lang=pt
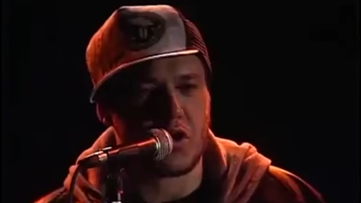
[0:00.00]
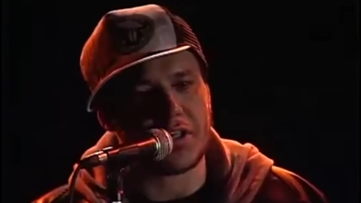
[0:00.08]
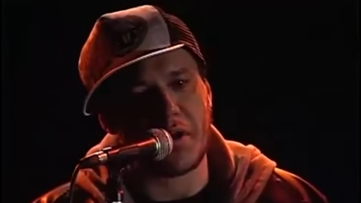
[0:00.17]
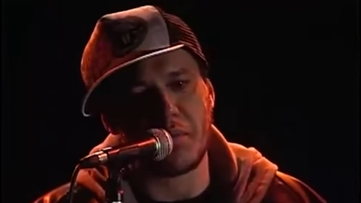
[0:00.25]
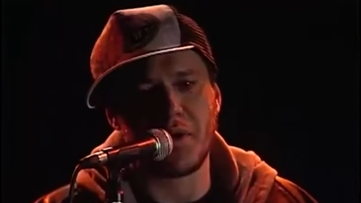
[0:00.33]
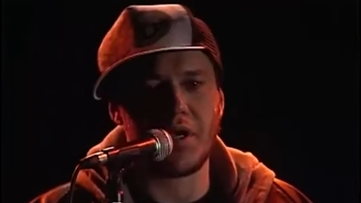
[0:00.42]

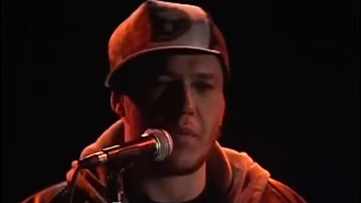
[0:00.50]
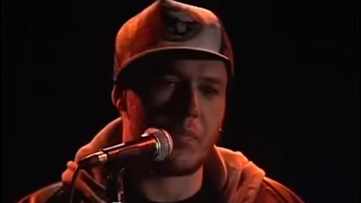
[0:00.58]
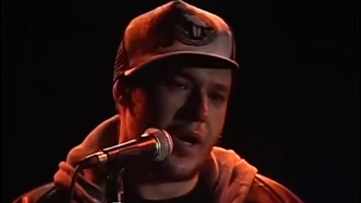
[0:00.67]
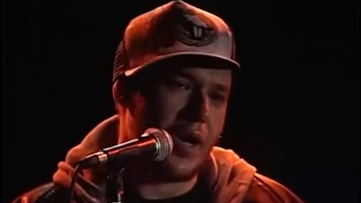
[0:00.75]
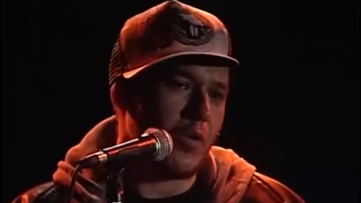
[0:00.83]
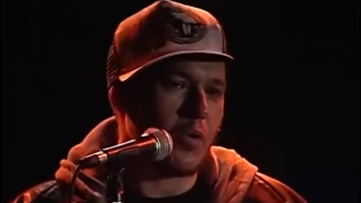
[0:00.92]
JB,
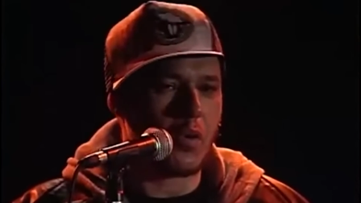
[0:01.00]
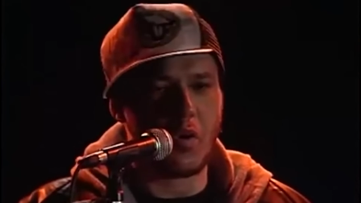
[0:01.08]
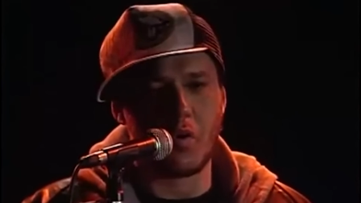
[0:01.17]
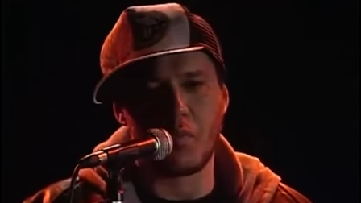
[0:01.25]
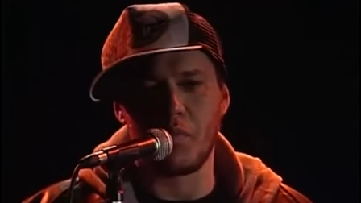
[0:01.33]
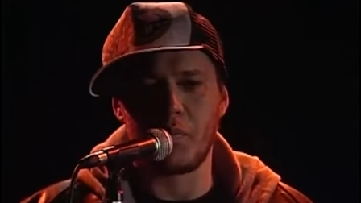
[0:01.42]
para o
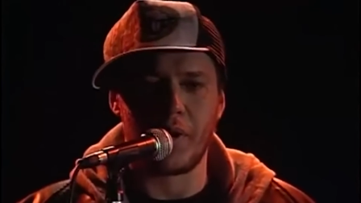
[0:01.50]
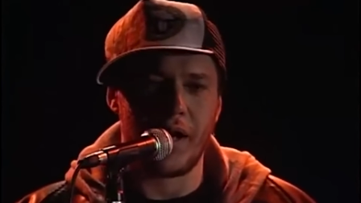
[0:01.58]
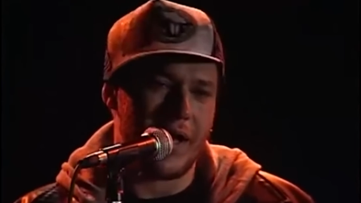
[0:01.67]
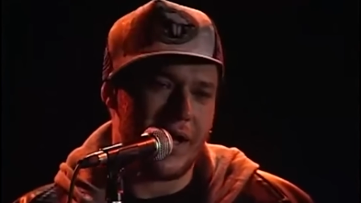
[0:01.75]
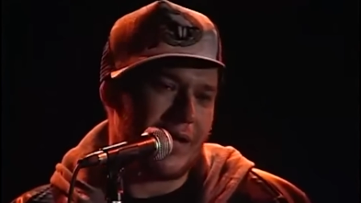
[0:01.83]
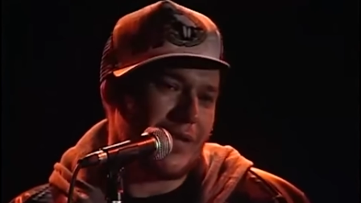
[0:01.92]
Globo,
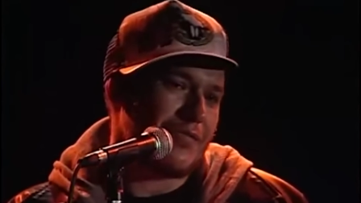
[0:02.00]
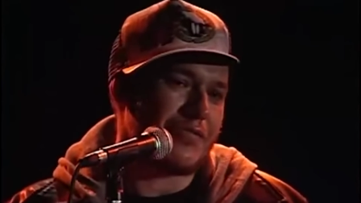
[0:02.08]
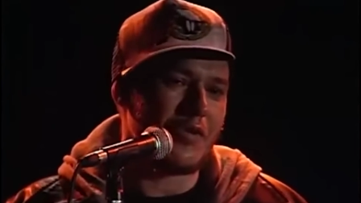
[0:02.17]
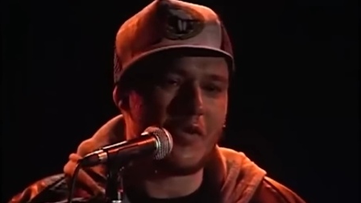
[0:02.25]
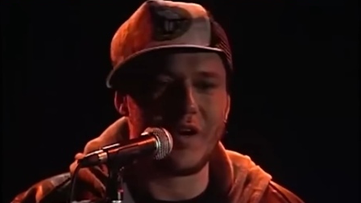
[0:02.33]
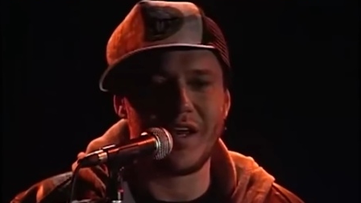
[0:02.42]
para
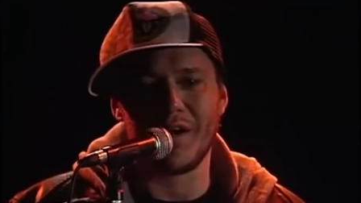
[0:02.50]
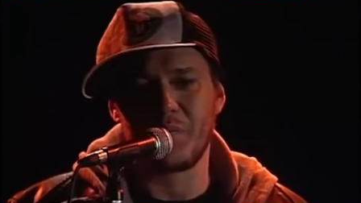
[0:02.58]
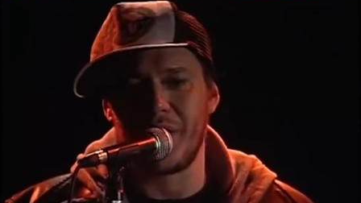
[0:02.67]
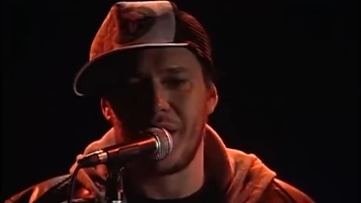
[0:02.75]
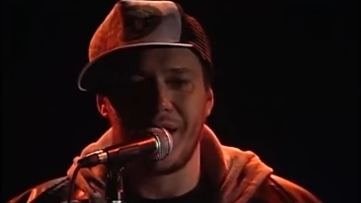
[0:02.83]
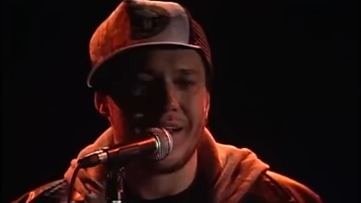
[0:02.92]
Folha,
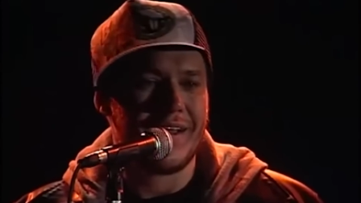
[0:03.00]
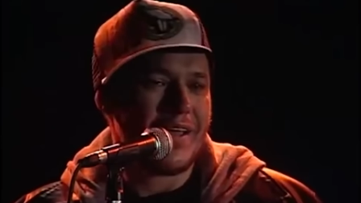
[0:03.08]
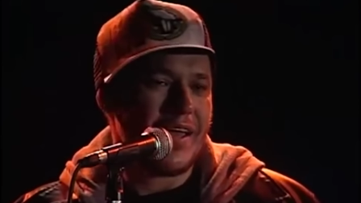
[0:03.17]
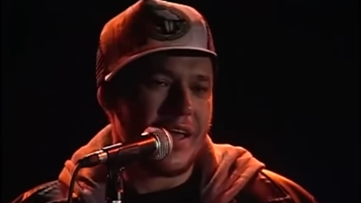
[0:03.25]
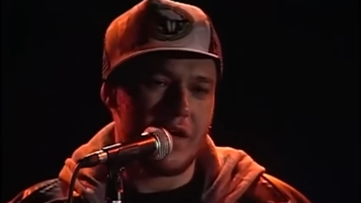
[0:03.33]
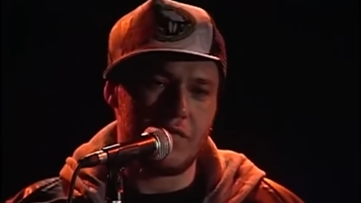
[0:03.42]
para
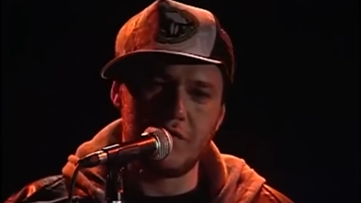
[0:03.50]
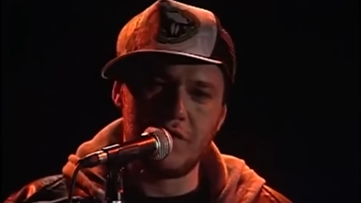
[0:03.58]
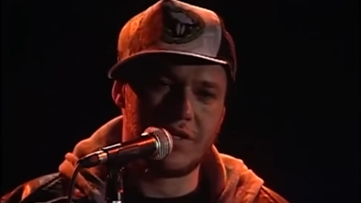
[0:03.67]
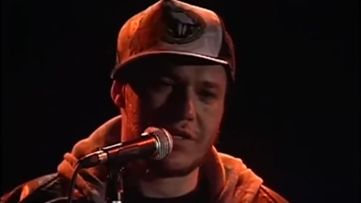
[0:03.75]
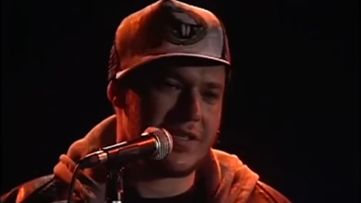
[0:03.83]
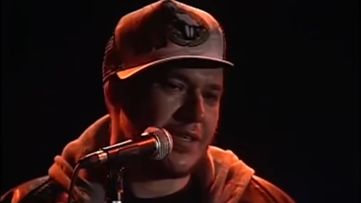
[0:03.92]

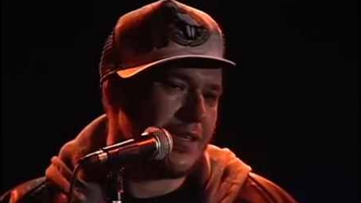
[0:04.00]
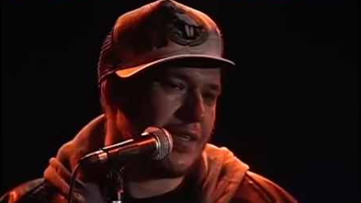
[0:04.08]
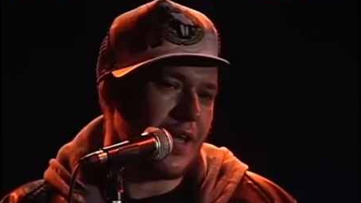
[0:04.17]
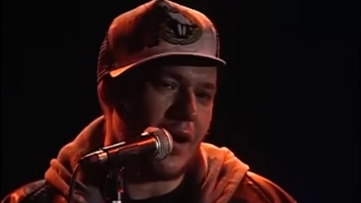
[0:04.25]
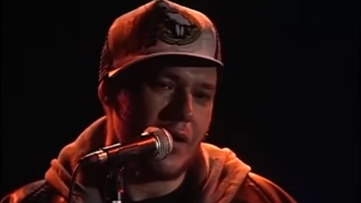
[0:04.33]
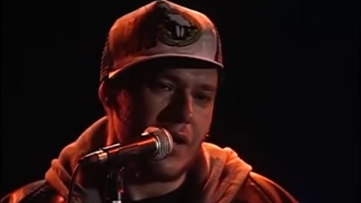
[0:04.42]
revistas e
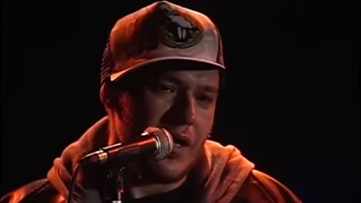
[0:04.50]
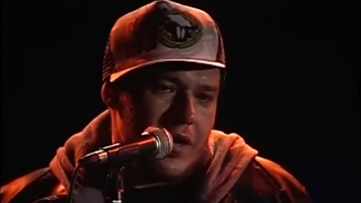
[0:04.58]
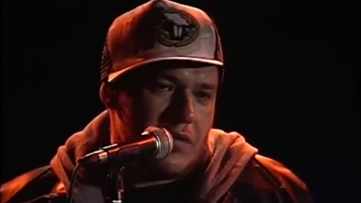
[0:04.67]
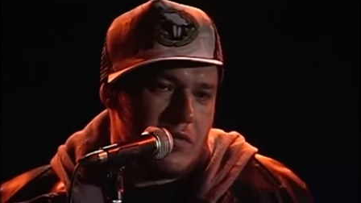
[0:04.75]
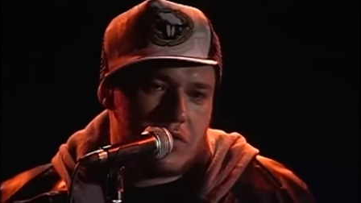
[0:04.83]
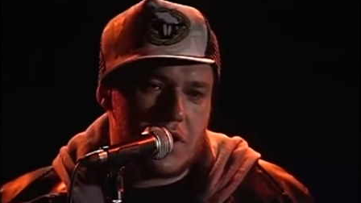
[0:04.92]
tal.
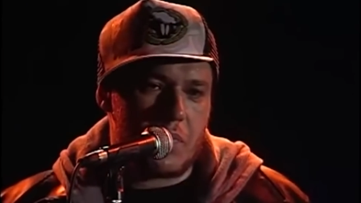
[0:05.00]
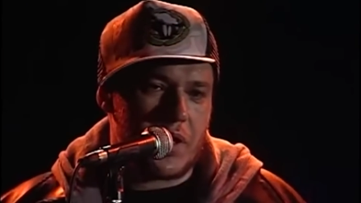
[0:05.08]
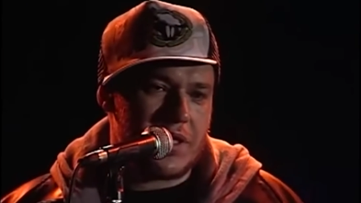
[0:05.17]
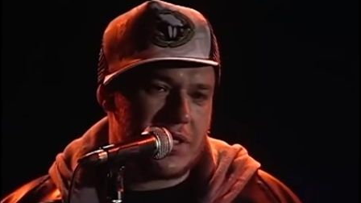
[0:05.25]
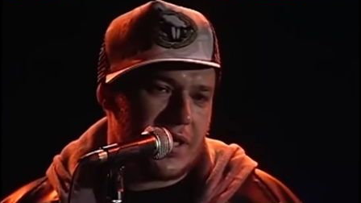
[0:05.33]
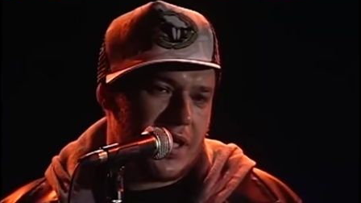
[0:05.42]
Ele não sei,
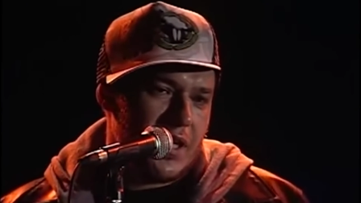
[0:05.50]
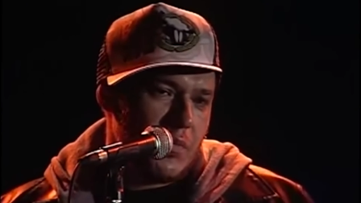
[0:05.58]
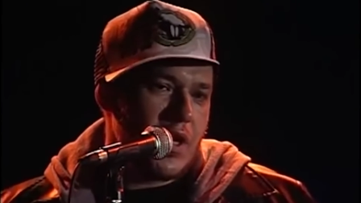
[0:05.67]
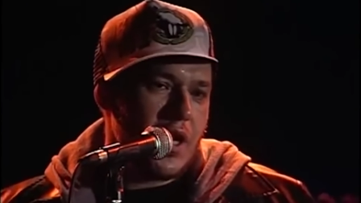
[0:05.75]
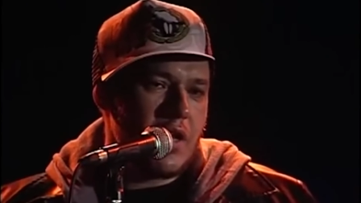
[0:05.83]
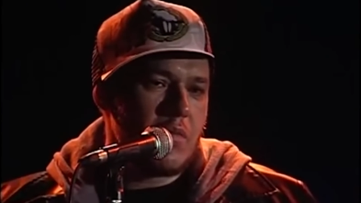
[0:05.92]
parecia que ele
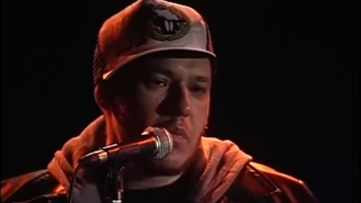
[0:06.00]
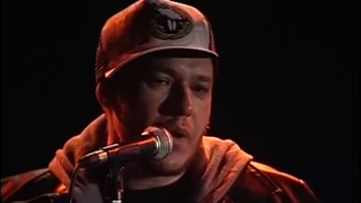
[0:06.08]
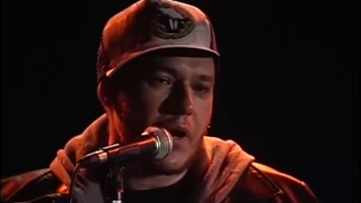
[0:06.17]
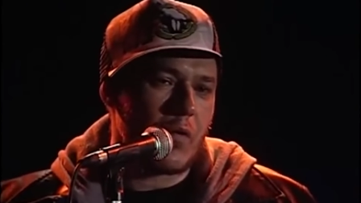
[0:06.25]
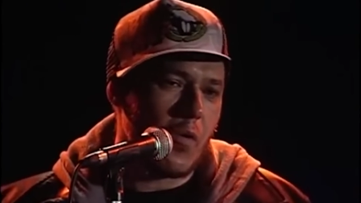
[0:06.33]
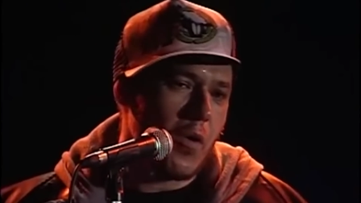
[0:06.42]
me, ele me
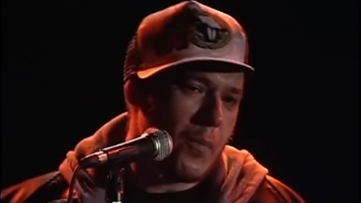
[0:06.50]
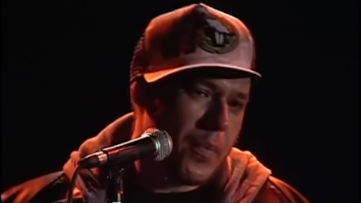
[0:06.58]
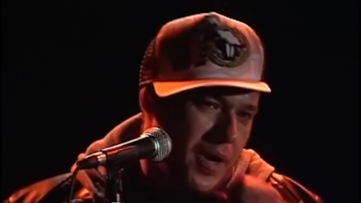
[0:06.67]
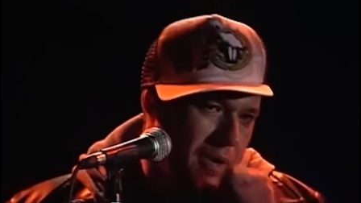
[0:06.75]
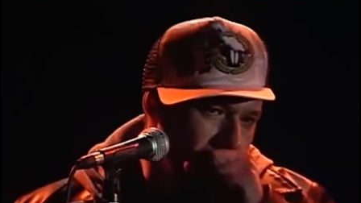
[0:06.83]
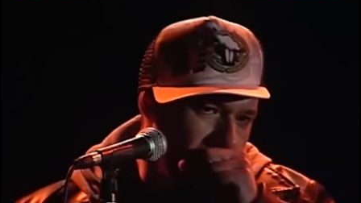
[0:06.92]
pegou
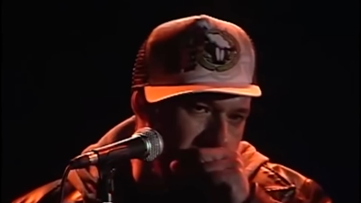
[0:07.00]
pra